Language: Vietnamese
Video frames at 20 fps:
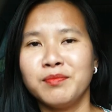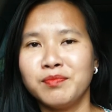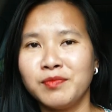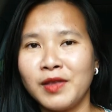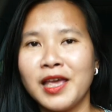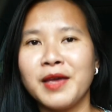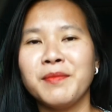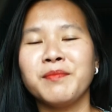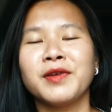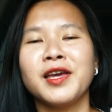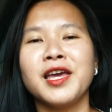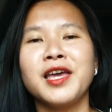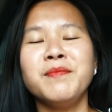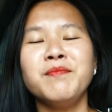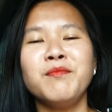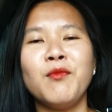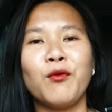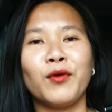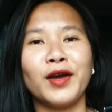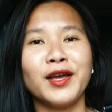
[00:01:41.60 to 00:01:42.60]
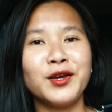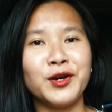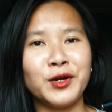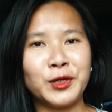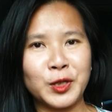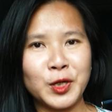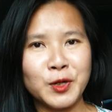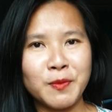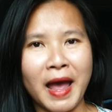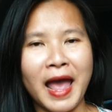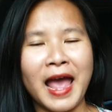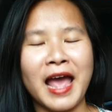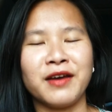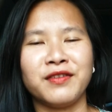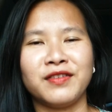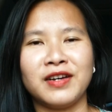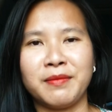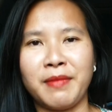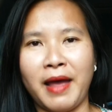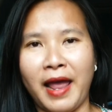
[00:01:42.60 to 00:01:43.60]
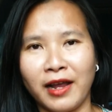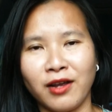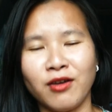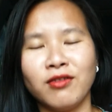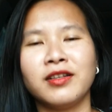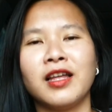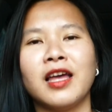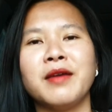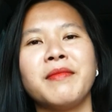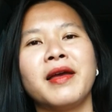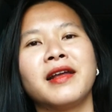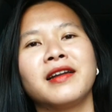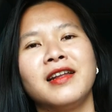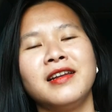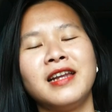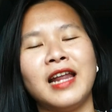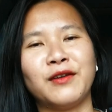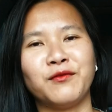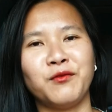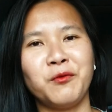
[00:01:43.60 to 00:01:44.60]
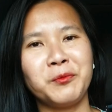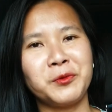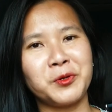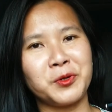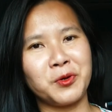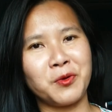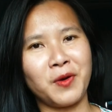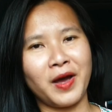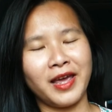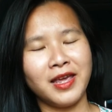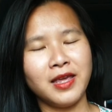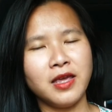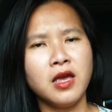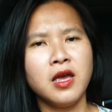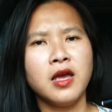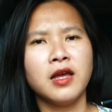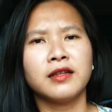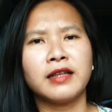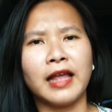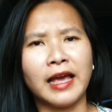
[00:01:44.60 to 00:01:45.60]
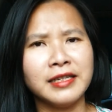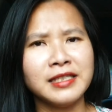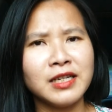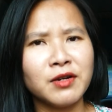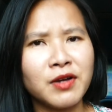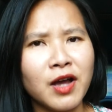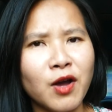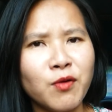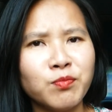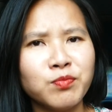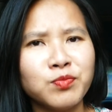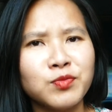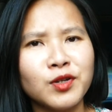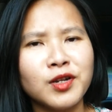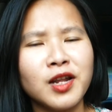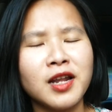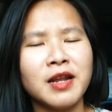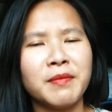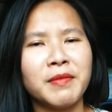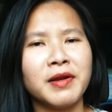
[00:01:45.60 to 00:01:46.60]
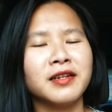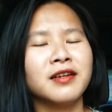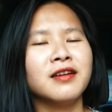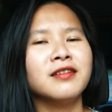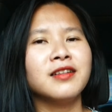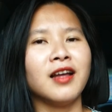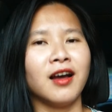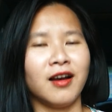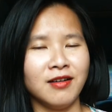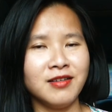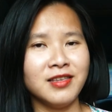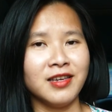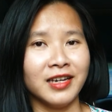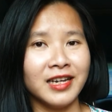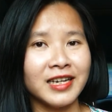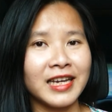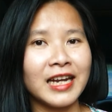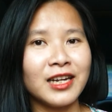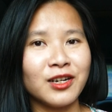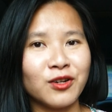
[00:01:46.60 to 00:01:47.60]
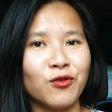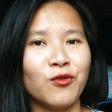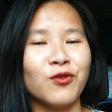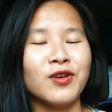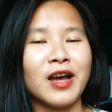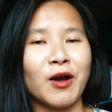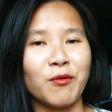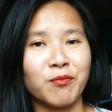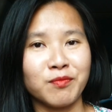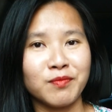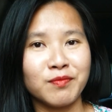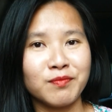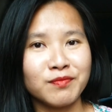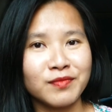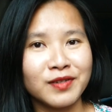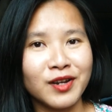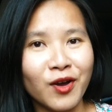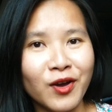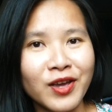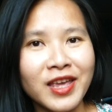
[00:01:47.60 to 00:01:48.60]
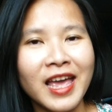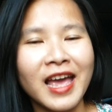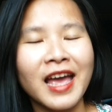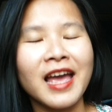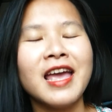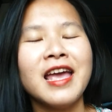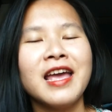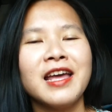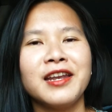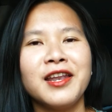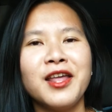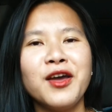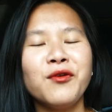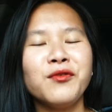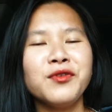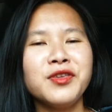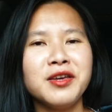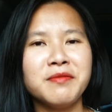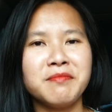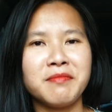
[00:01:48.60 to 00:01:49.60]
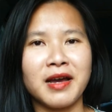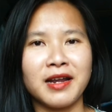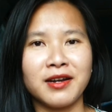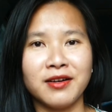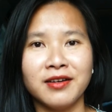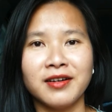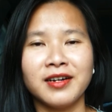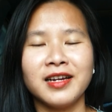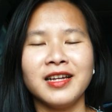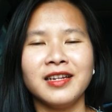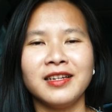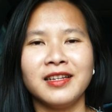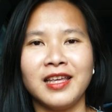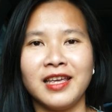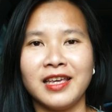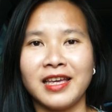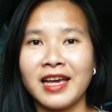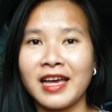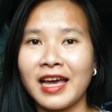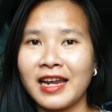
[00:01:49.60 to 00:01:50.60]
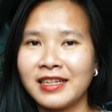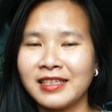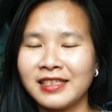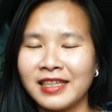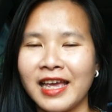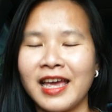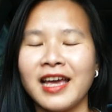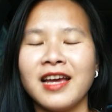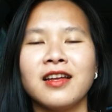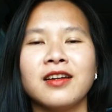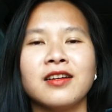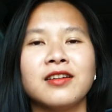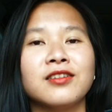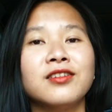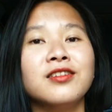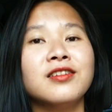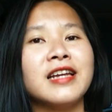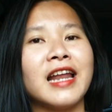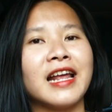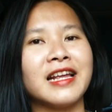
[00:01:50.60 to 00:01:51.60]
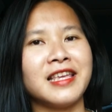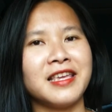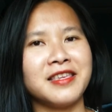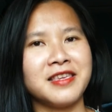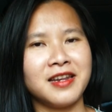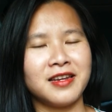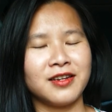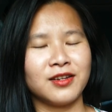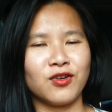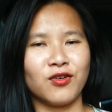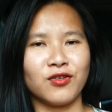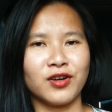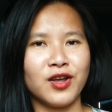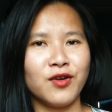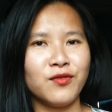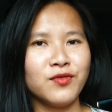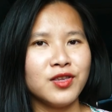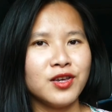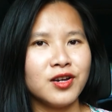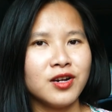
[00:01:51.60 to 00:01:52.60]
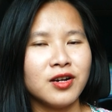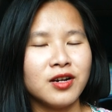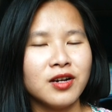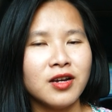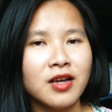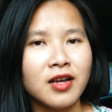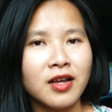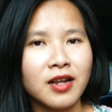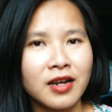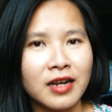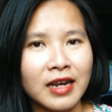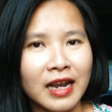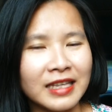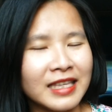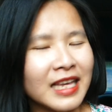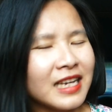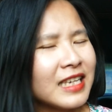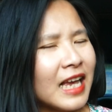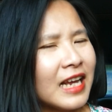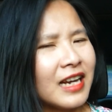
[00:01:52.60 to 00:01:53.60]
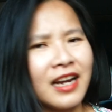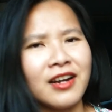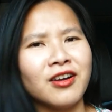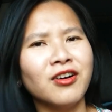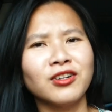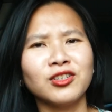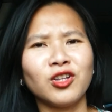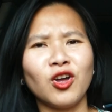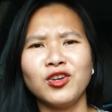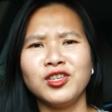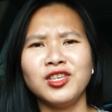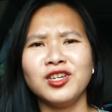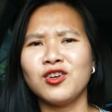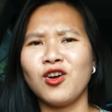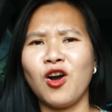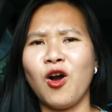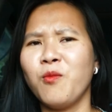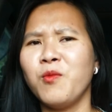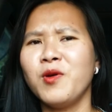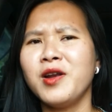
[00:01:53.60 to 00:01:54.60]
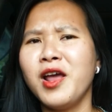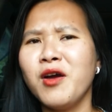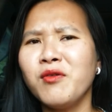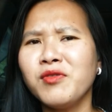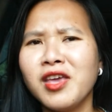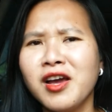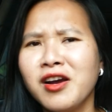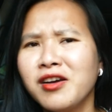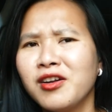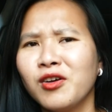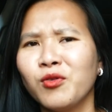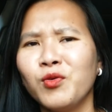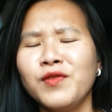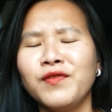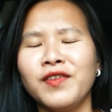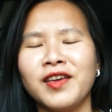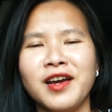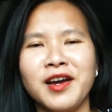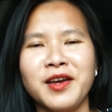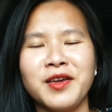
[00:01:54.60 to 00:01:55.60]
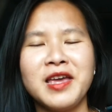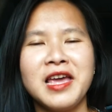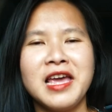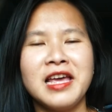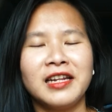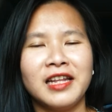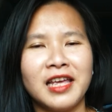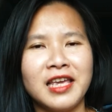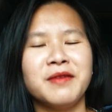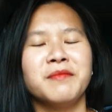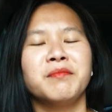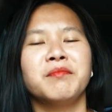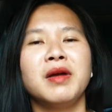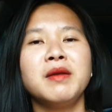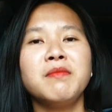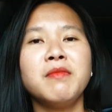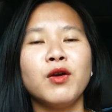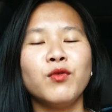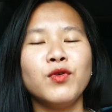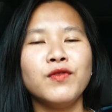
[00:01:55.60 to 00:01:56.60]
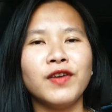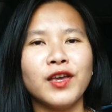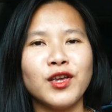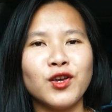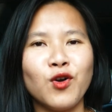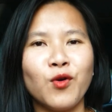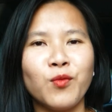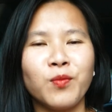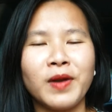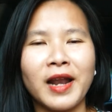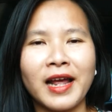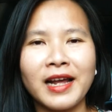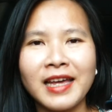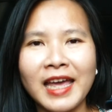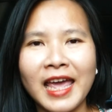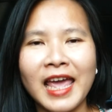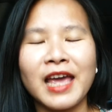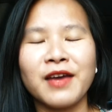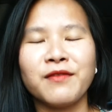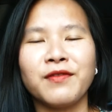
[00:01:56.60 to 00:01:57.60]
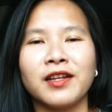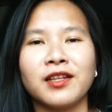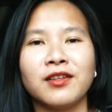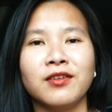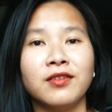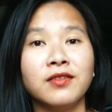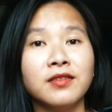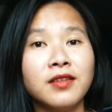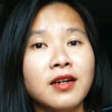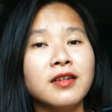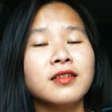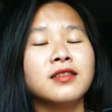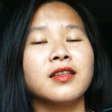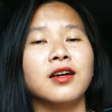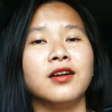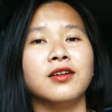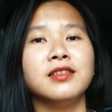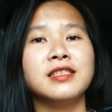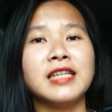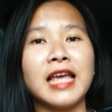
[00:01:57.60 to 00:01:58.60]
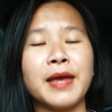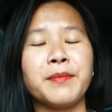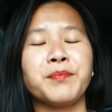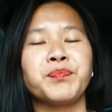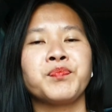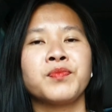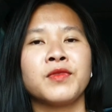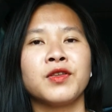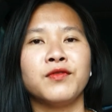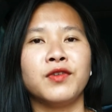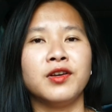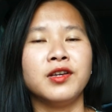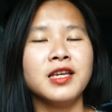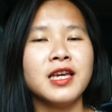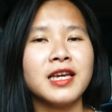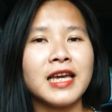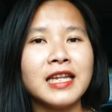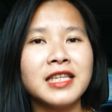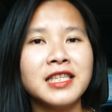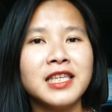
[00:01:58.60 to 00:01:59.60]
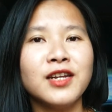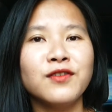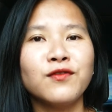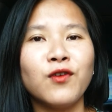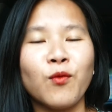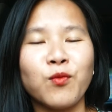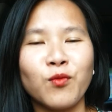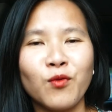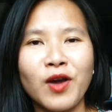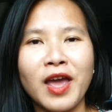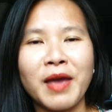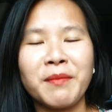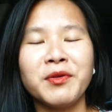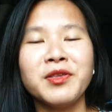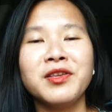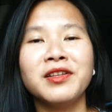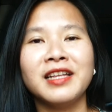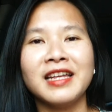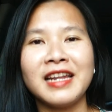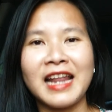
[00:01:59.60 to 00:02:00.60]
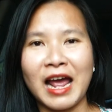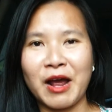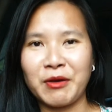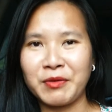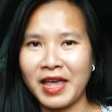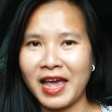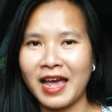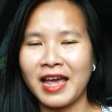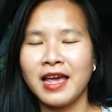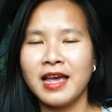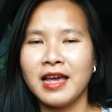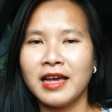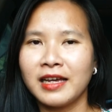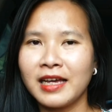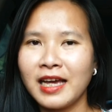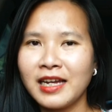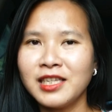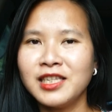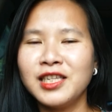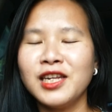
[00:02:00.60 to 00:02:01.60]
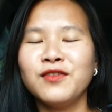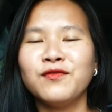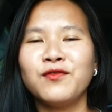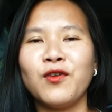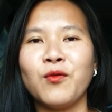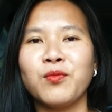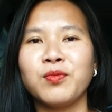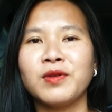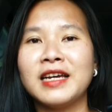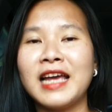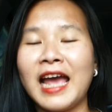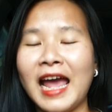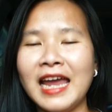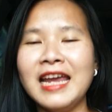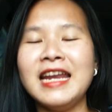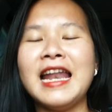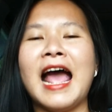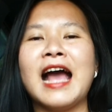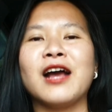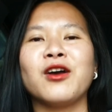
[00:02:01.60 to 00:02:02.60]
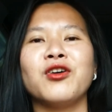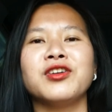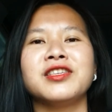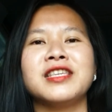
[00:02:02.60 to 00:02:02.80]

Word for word: tìm kiếm một cái người thứ ba và bạn có thể mang đến hạnh phúc cho cô ấy tại sao không cho nên là mình cứ thử những cái cách của ngọc nói ha nếu như mà được á, thì các anh sẽ rước nàng về dinh còn nếu như là chắc chắn là được thôi chứ còn không có nếu như được quý vị ơi thì mến mời quý vị cùng lắng nghe và thưởng thức thử xem những cái cách chinh phục của em nó như thế nào nha cách chinh phục gái đã có